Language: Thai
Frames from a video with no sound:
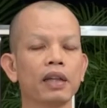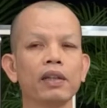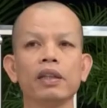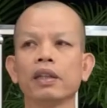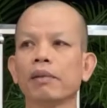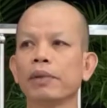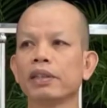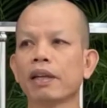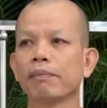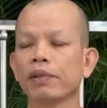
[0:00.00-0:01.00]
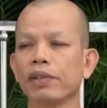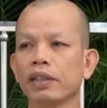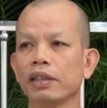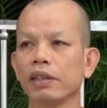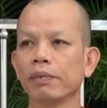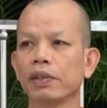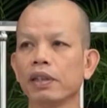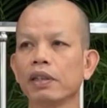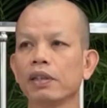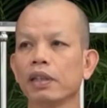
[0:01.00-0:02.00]
นั่งยี่นี่ ก็เป็นสัมภเวสีบ่
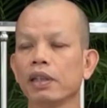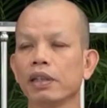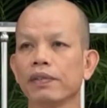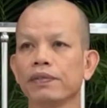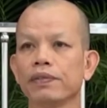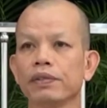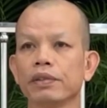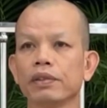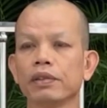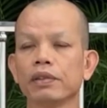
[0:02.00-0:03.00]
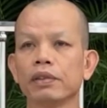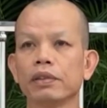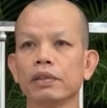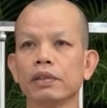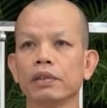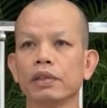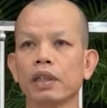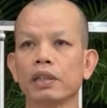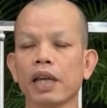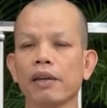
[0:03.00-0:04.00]
อึดยี่นี่
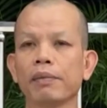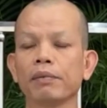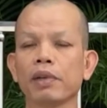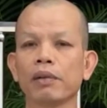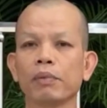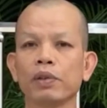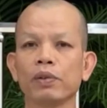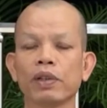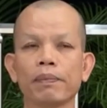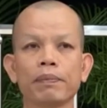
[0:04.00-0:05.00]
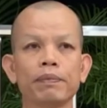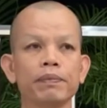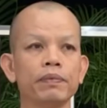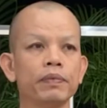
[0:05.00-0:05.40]
แต่ใจมันยังบ่อยู่กับ